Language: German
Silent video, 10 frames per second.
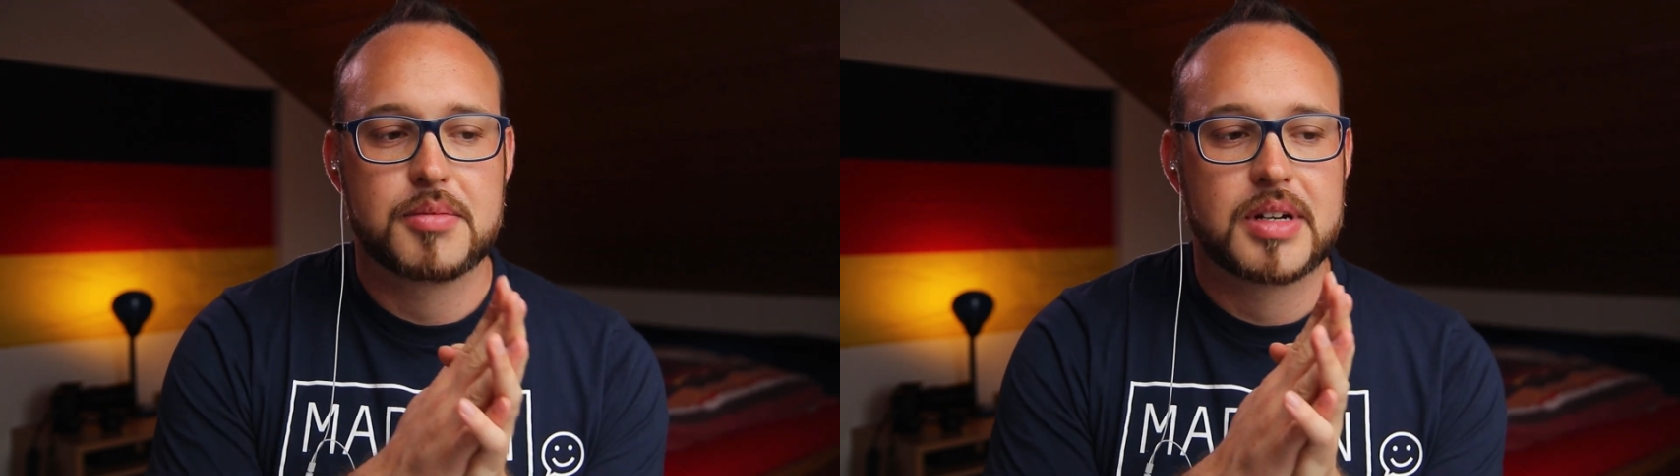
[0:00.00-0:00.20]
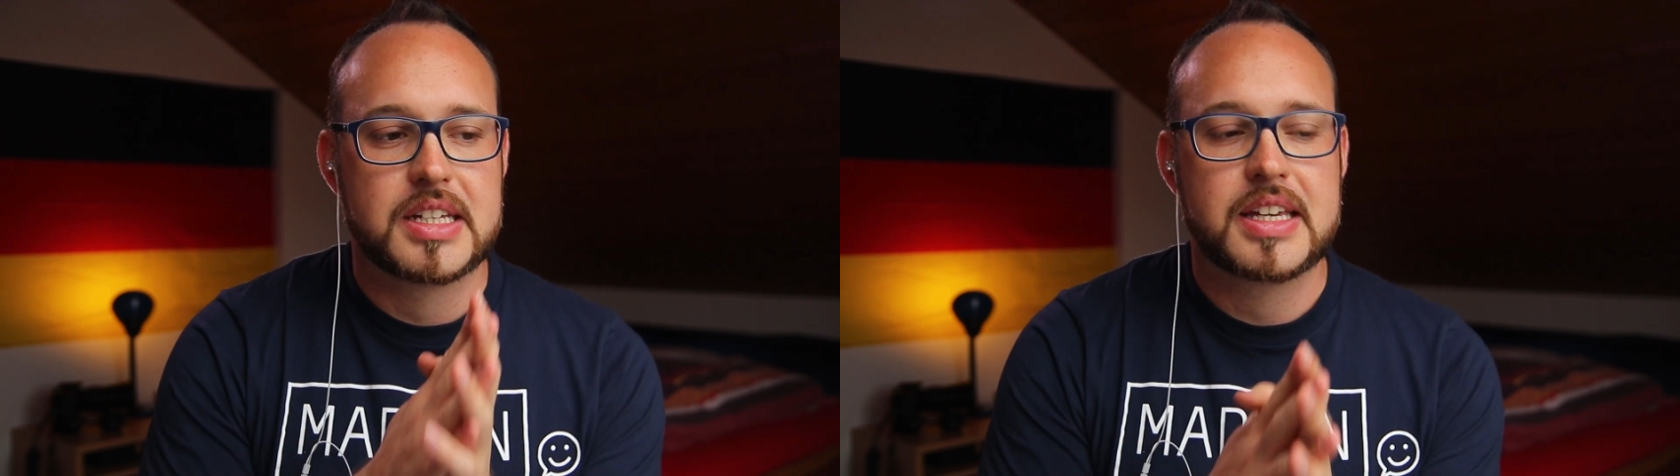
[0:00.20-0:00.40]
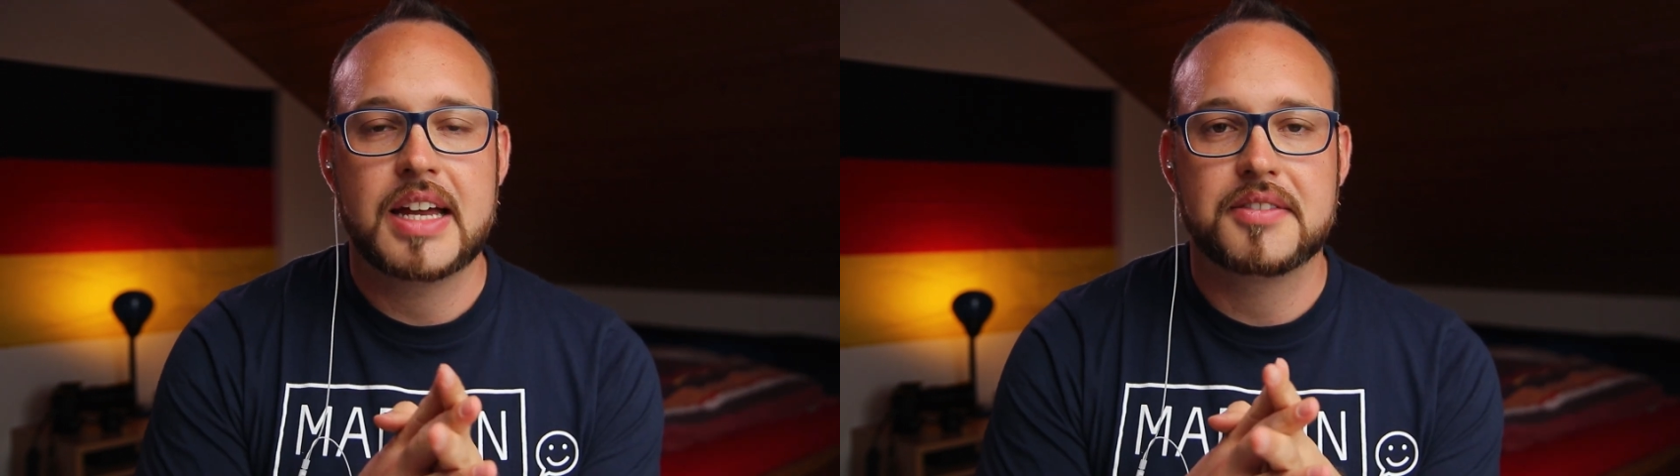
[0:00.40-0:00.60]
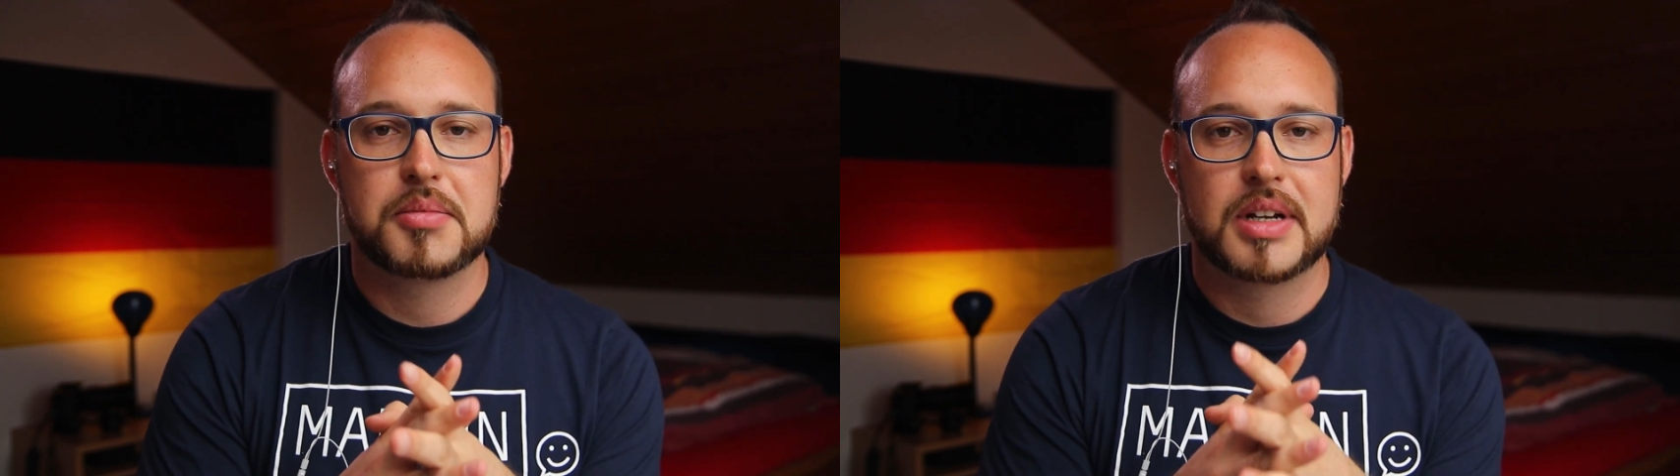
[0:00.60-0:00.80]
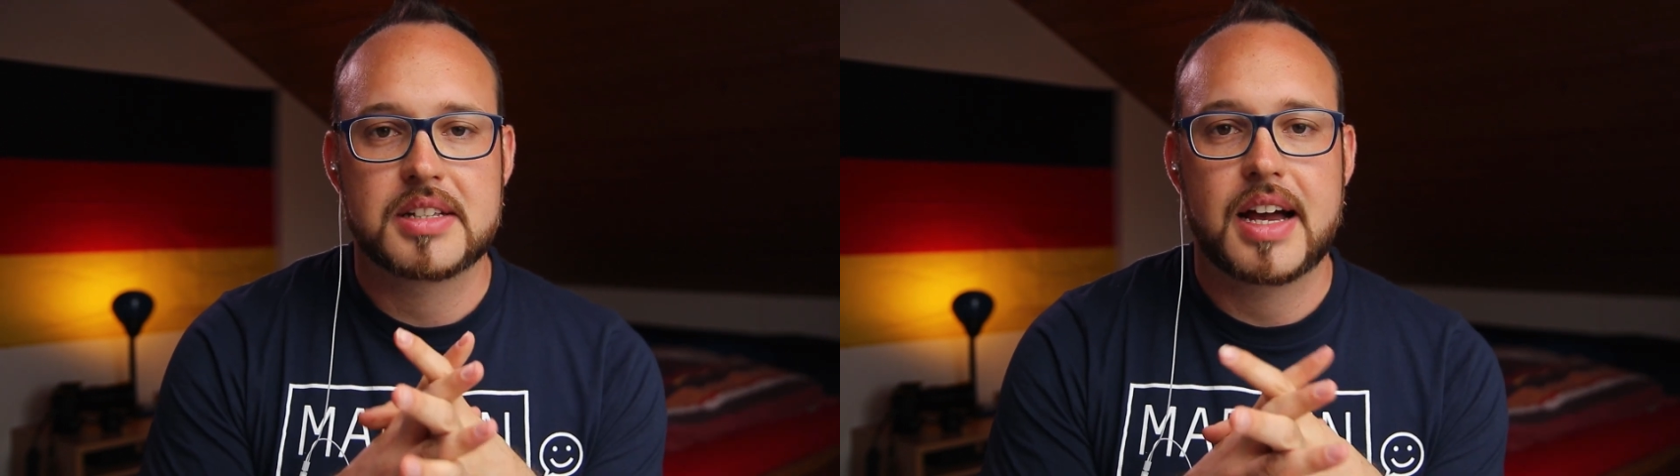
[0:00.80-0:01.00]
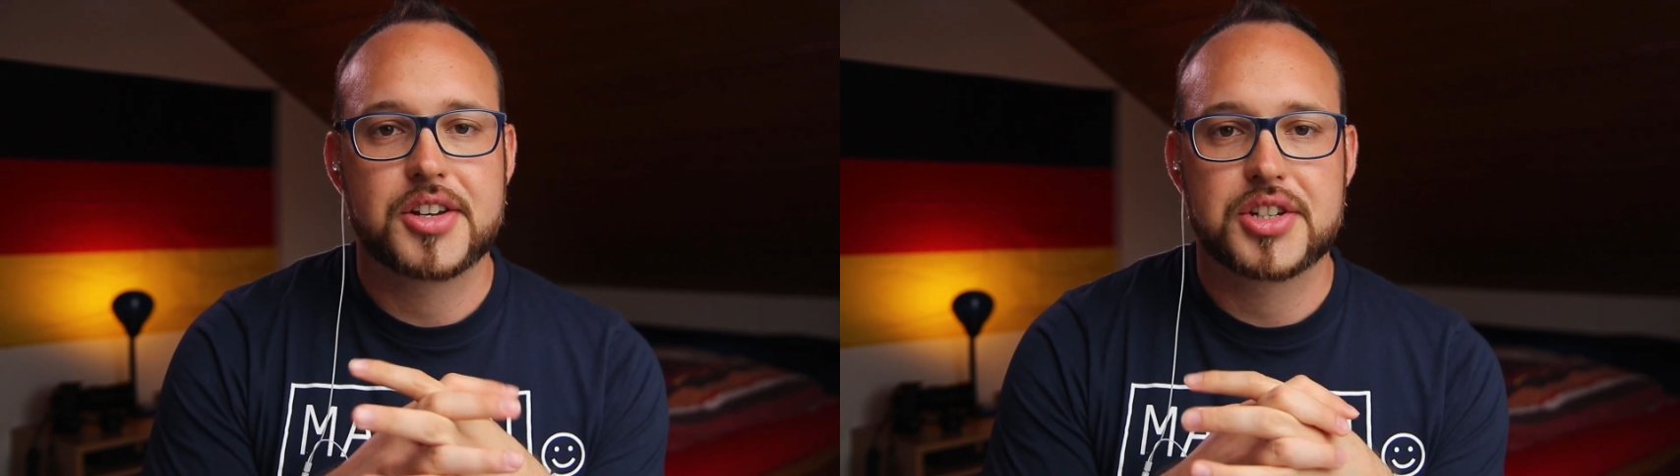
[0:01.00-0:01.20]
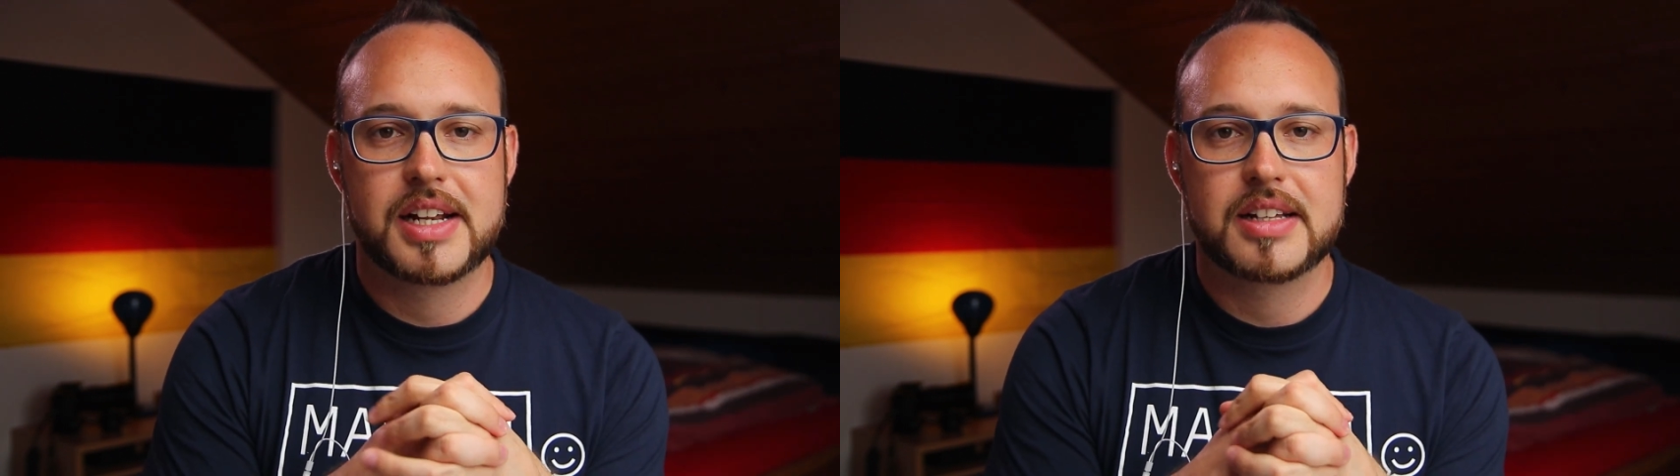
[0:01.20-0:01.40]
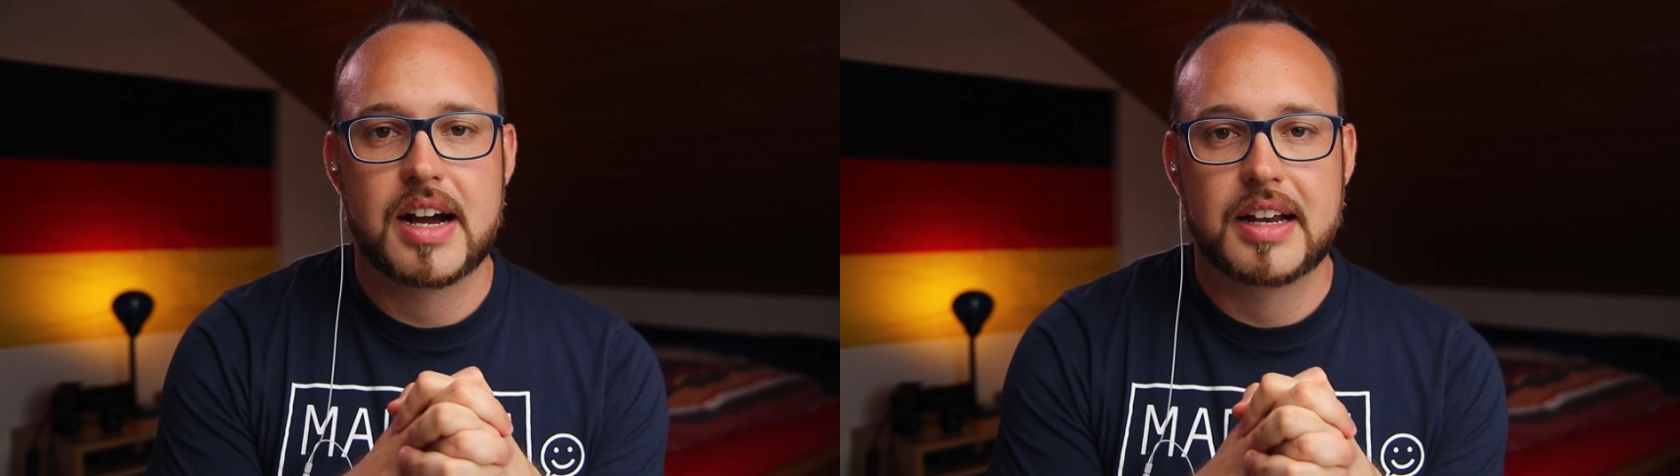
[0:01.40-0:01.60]
wenn man die kennt, wenn man es
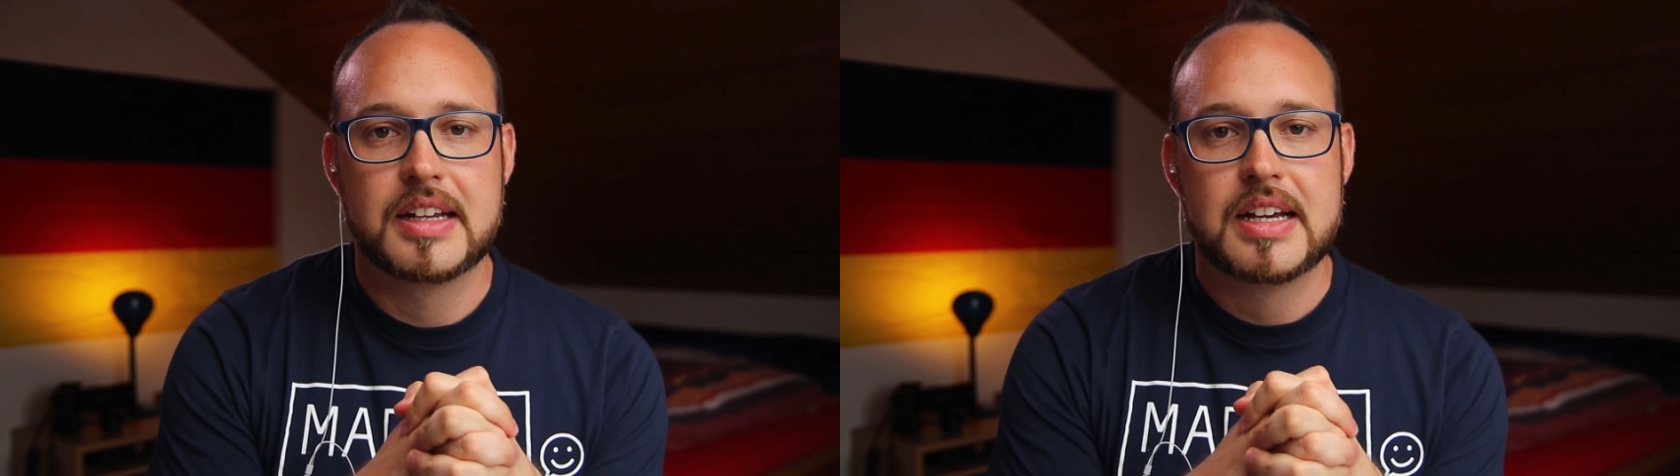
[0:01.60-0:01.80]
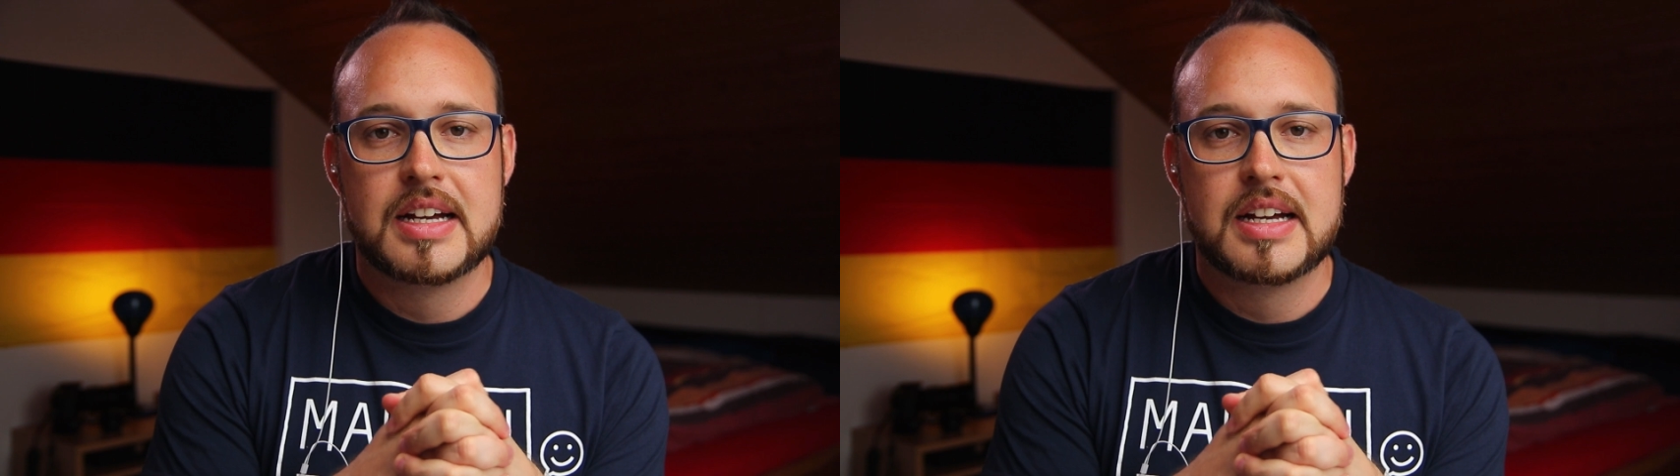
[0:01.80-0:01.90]
einstellen kann,